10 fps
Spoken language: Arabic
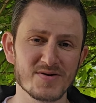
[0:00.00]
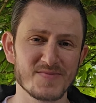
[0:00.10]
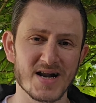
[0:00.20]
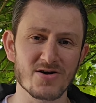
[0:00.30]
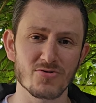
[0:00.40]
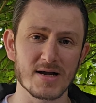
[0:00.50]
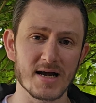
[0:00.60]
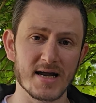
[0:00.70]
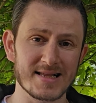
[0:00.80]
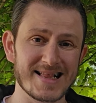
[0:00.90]
بتمنى لكم كل
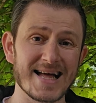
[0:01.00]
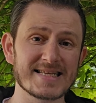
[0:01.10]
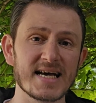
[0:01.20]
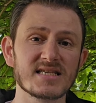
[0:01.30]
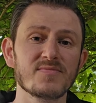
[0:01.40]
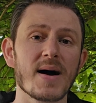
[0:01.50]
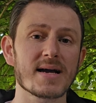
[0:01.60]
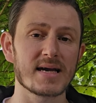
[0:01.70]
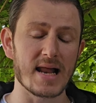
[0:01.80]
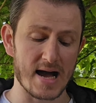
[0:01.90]
خير ثلاث اسماء
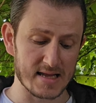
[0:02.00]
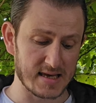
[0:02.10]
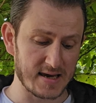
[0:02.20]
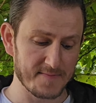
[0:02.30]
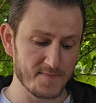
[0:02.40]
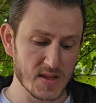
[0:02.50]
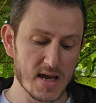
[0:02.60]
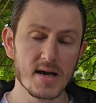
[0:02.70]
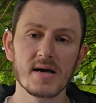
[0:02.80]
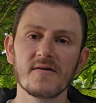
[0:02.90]
كالعاده
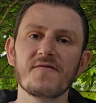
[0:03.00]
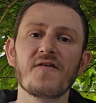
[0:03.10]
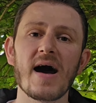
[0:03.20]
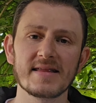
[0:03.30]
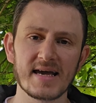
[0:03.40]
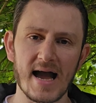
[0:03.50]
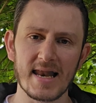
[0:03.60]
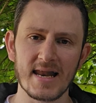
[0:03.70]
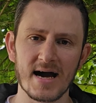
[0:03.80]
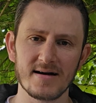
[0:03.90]
فادي
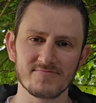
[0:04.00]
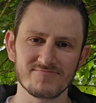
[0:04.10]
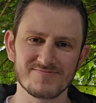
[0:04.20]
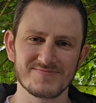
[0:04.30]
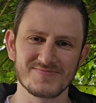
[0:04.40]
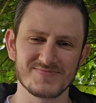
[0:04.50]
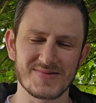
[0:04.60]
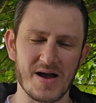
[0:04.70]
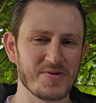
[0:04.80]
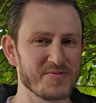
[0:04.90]
حلاق
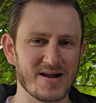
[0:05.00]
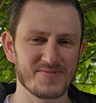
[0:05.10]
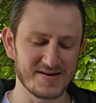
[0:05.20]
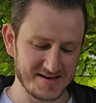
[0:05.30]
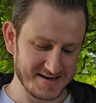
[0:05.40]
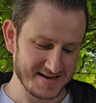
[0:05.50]
حبيب قلبي